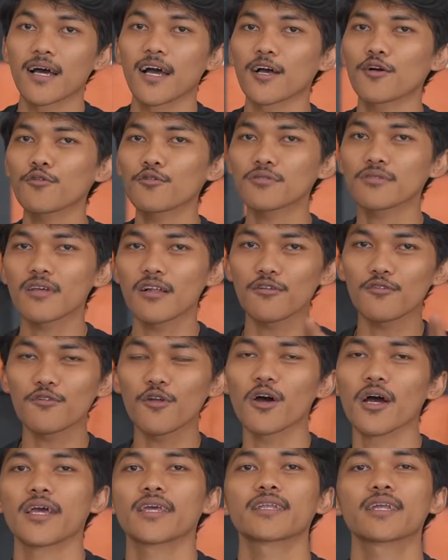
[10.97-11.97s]
Aku
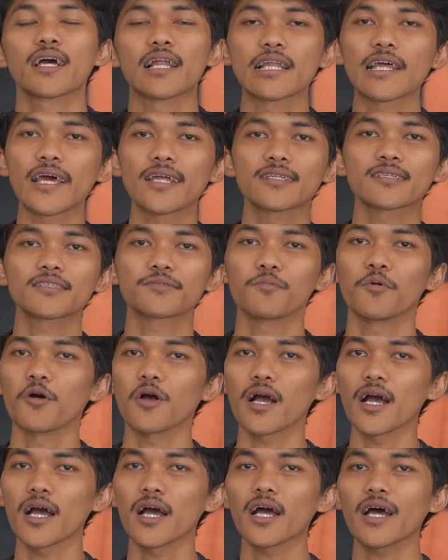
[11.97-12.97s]
selalu doain kalian
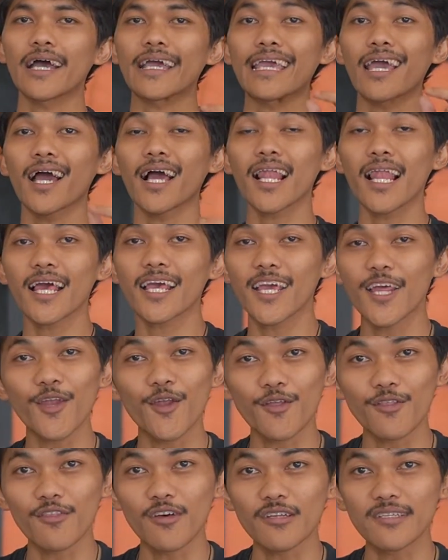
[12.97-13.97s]
semoga yang lagi
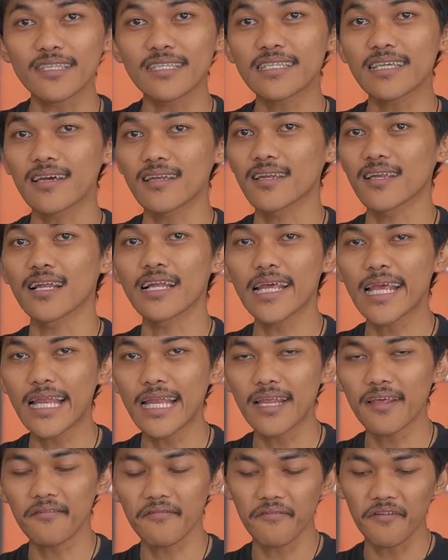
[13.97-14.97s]
nonton channel
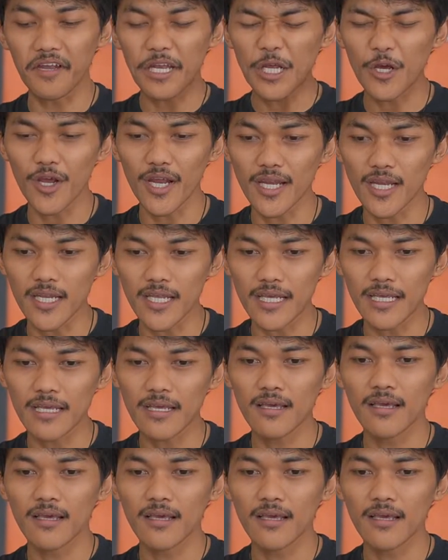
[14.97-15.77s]
ini, video ini,